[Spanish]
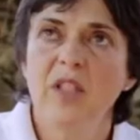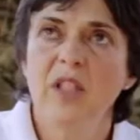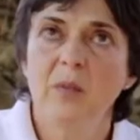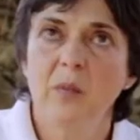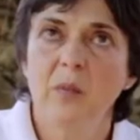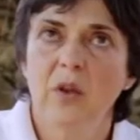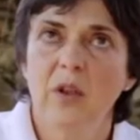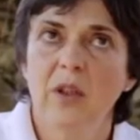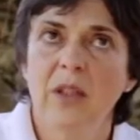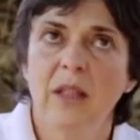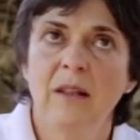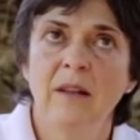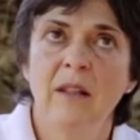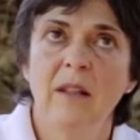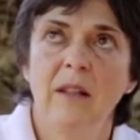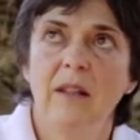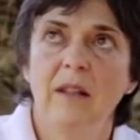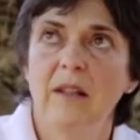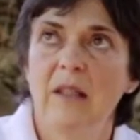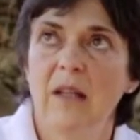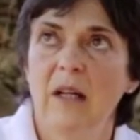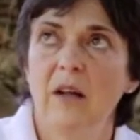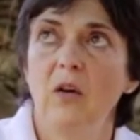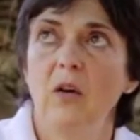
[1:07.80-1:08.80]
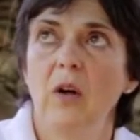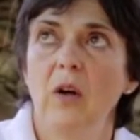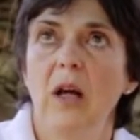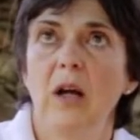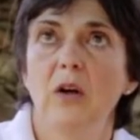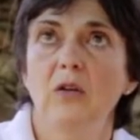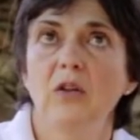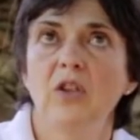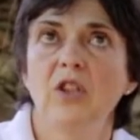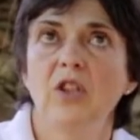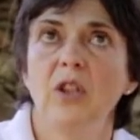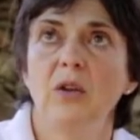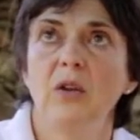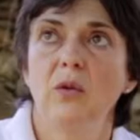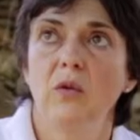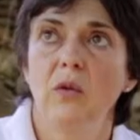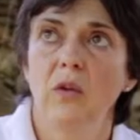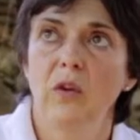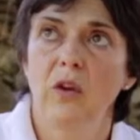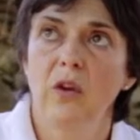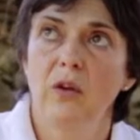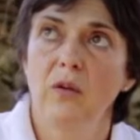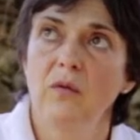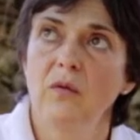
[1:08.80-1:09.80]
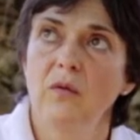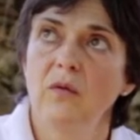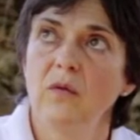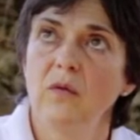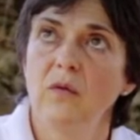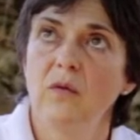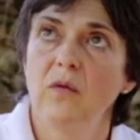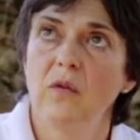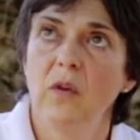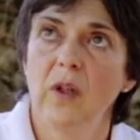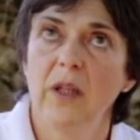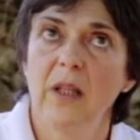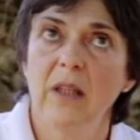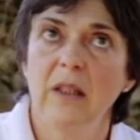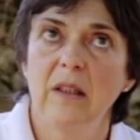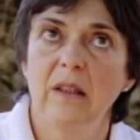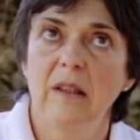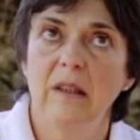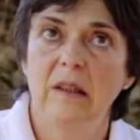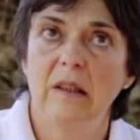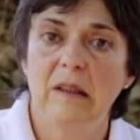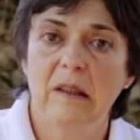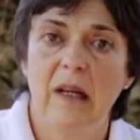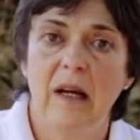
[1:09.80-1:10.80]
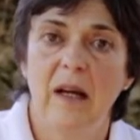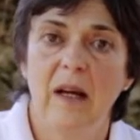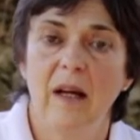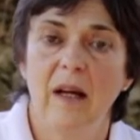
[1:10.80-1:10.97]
Lo más importante que trajo la Constitución fue